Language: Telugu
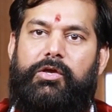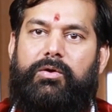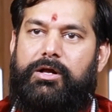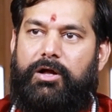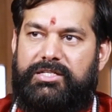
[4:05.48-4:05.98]
ఈ
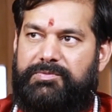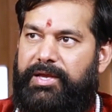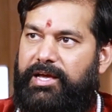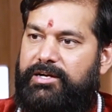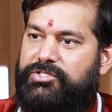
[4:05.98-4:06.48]
యొక్క
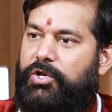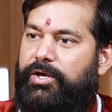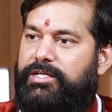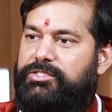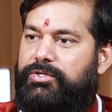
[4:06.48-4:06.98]
కాస్మిక్
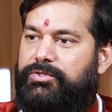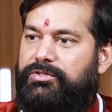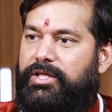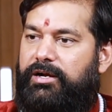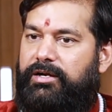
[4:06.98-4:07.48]
ఎనర్జీలో ఏం
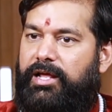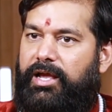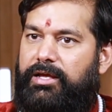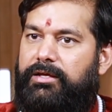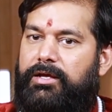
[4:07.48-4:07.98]
జరుగుతుంది అని అంటే
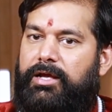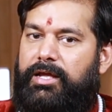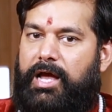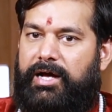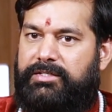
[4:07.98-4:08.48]

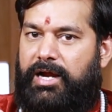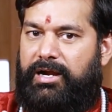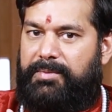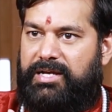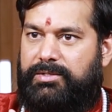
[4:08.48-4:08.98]

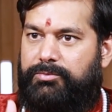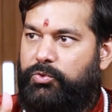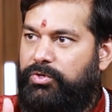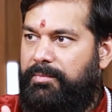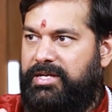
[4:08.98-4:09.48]
ఆషాఢమాసం
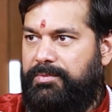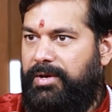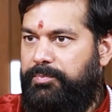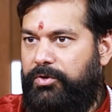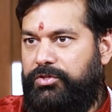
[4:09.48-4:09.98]
శూన్యమాసం
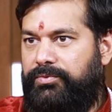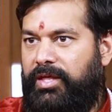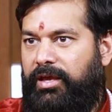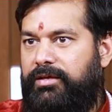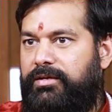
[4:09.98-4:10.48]

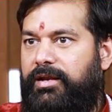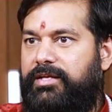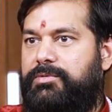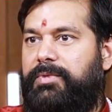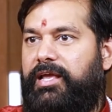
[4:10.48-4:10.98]
అయిపోతుంది
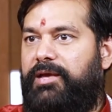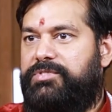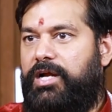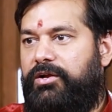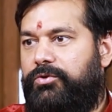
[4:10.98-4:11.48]
నెక్స్ట్ మనకి ఏం
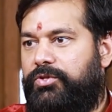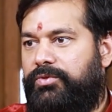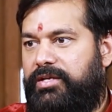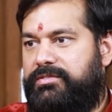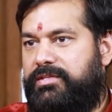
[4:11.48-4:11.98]
స్టార్ట్ అవుతుంది